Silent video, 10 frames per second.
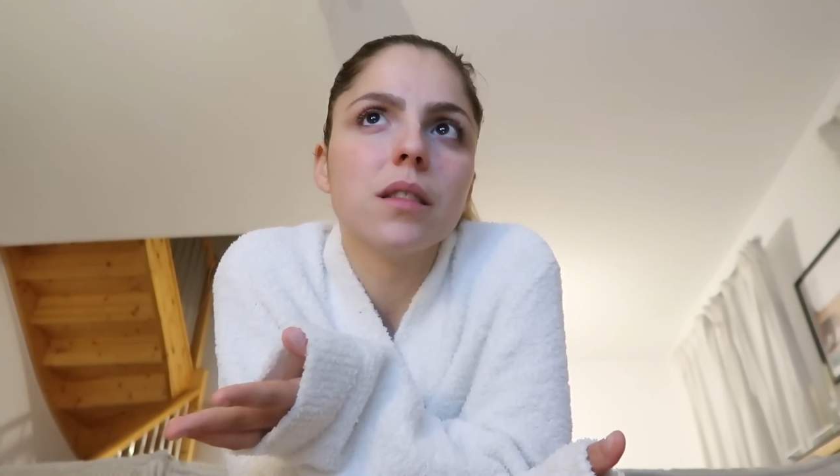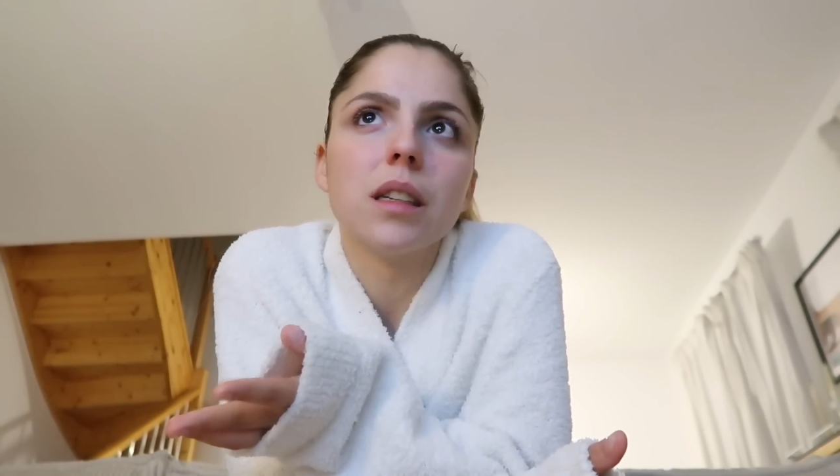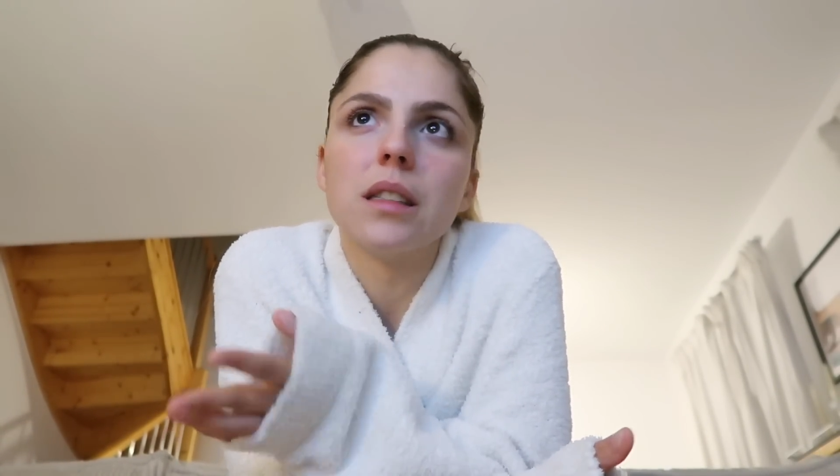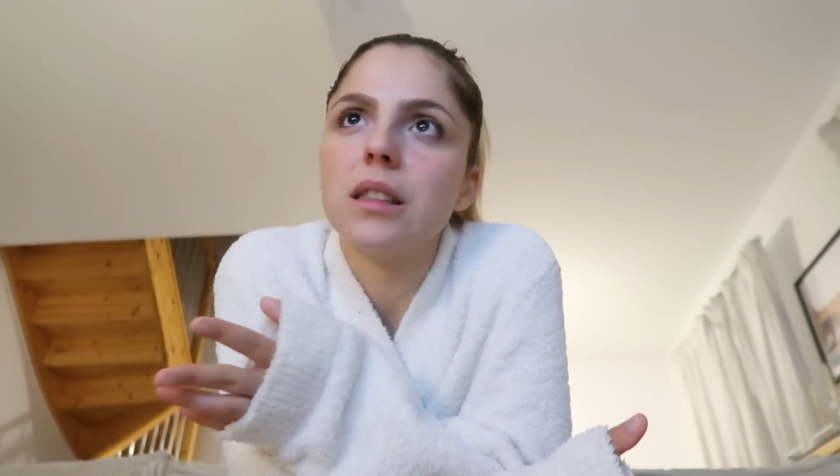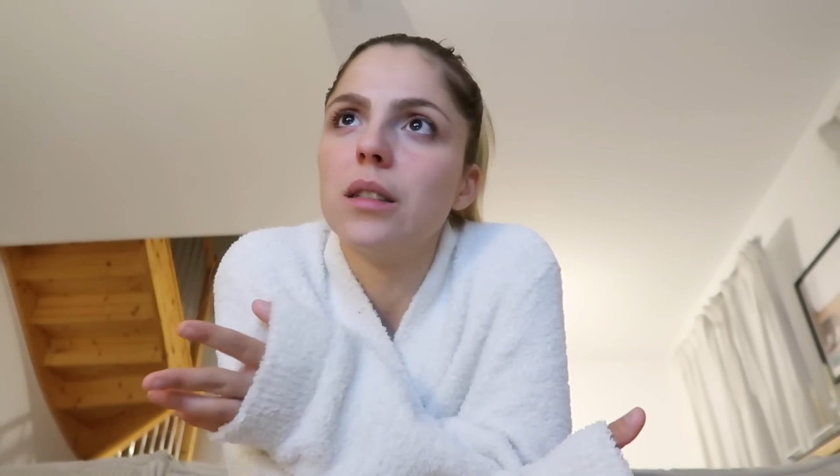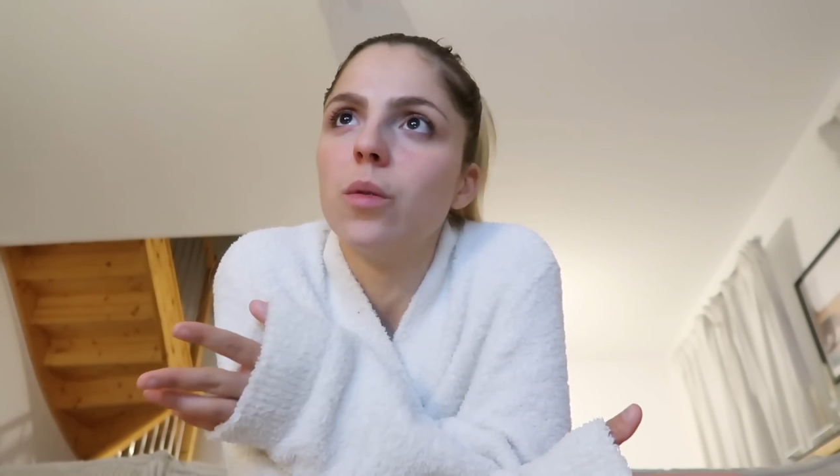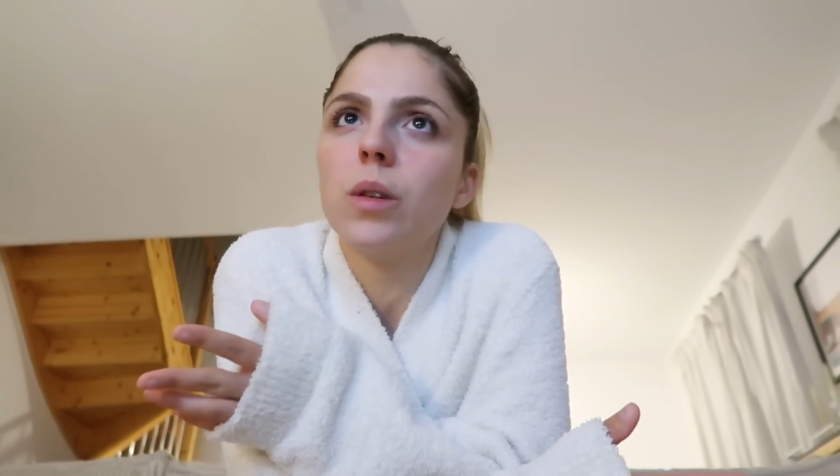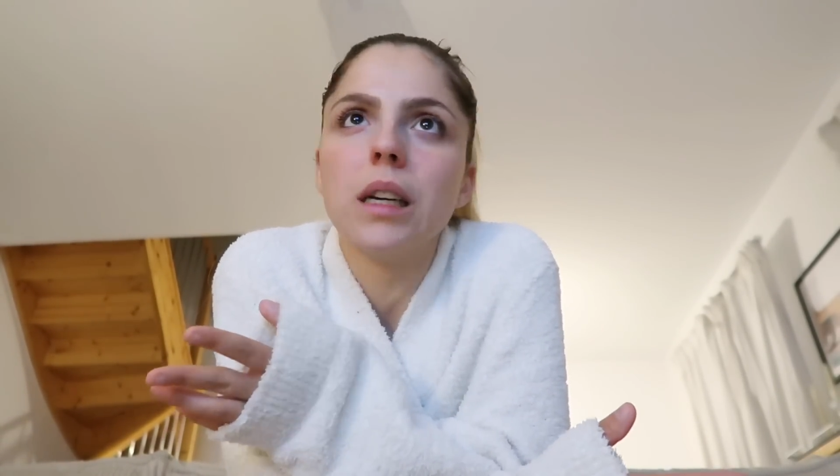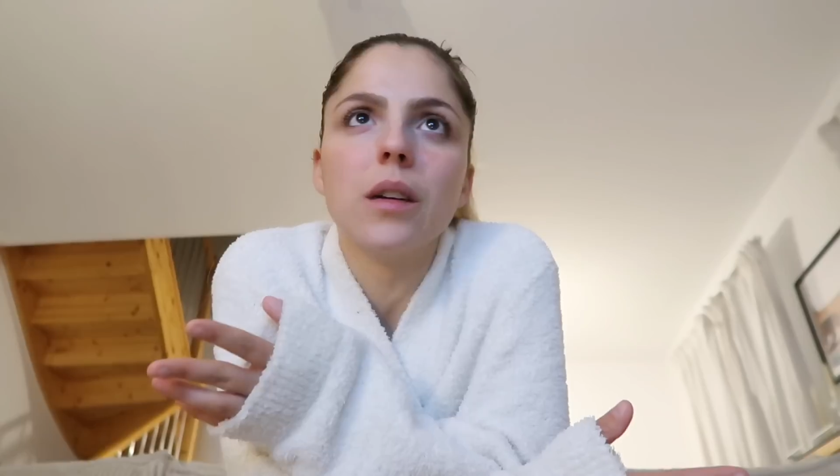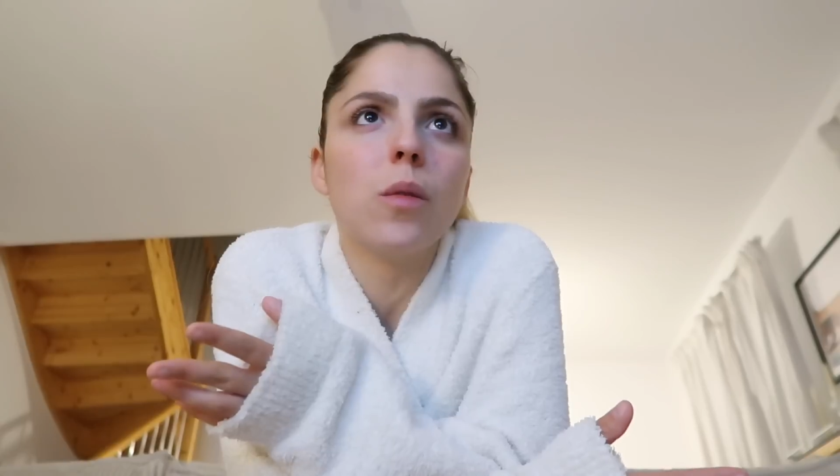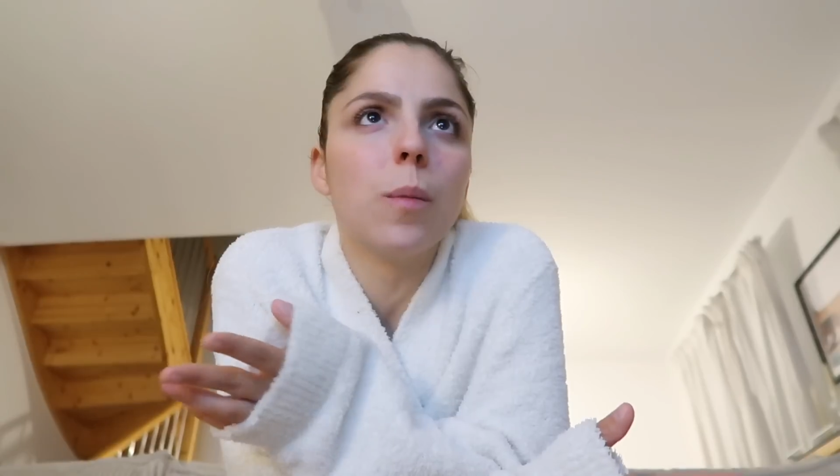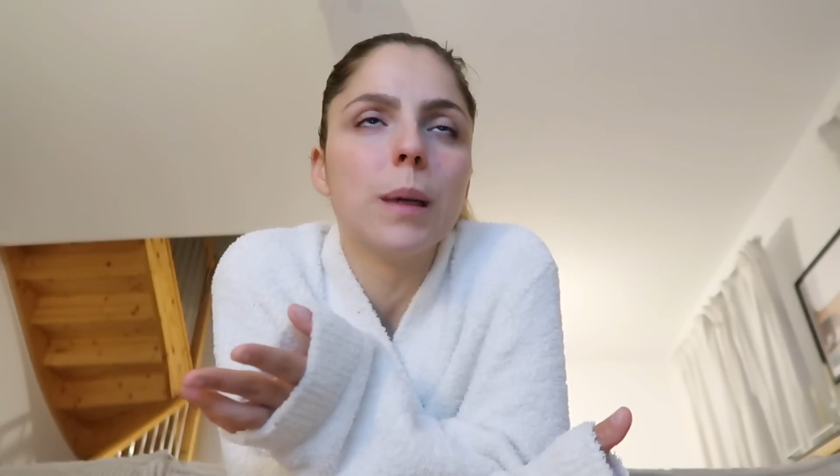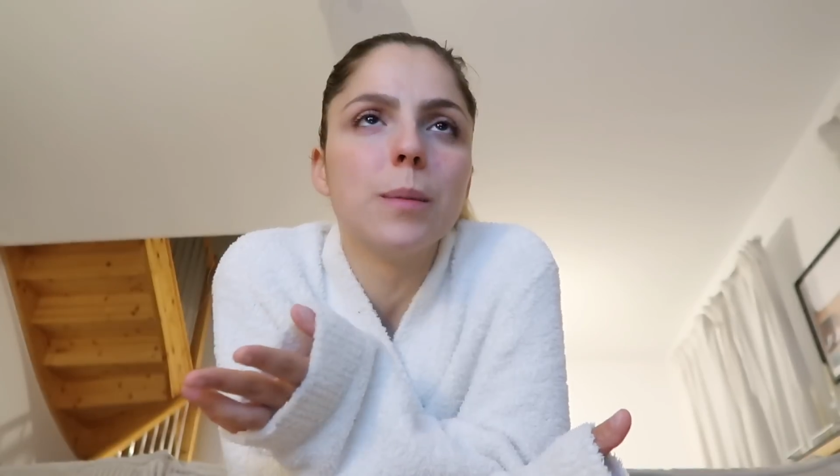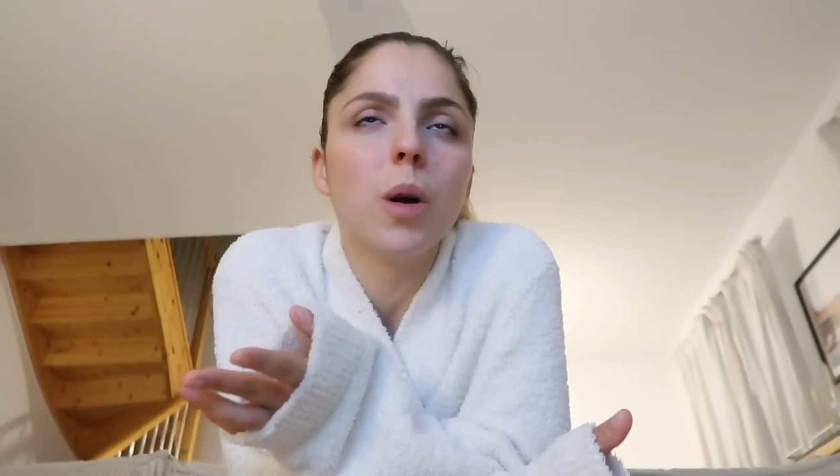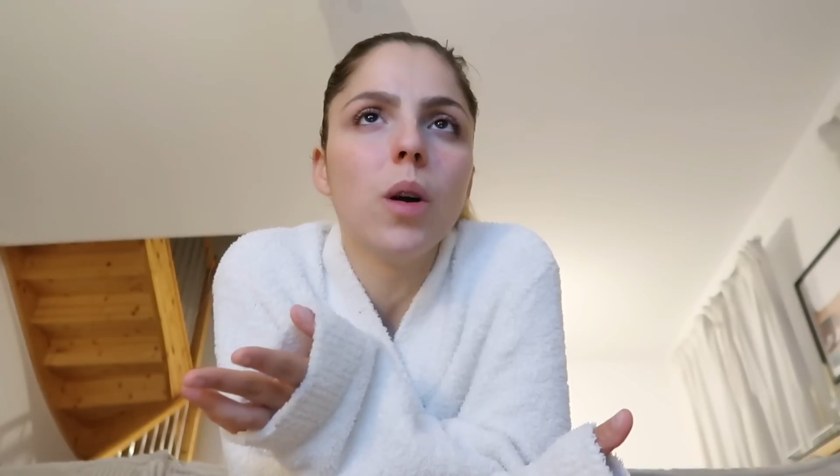ça c'est ok
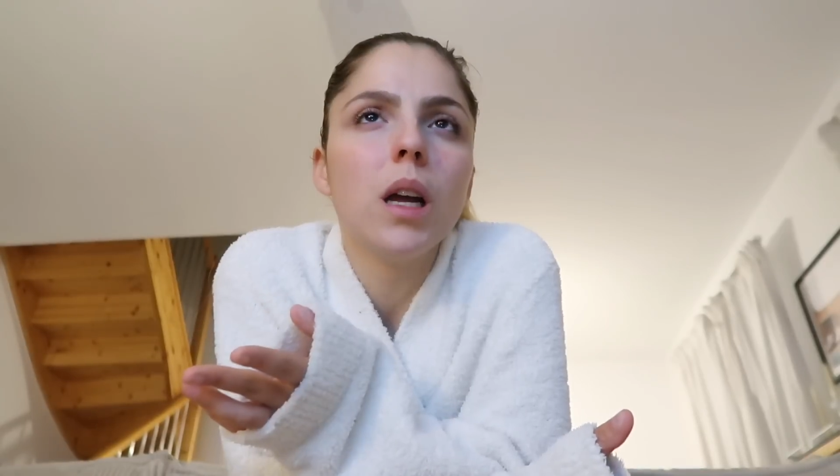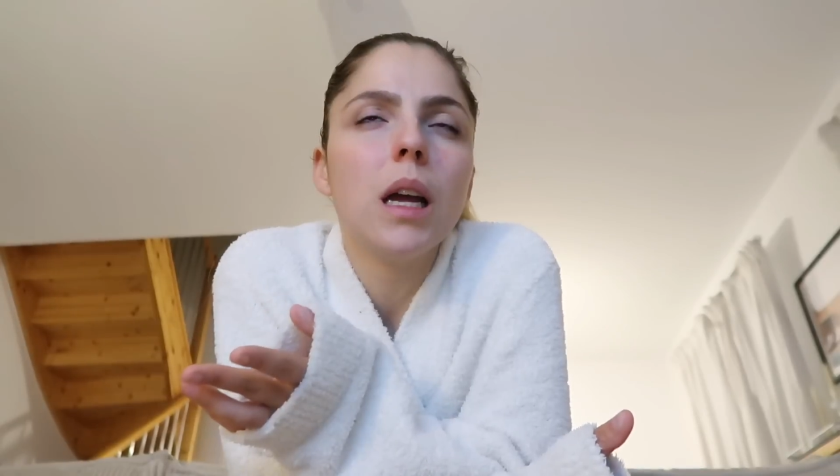complètement.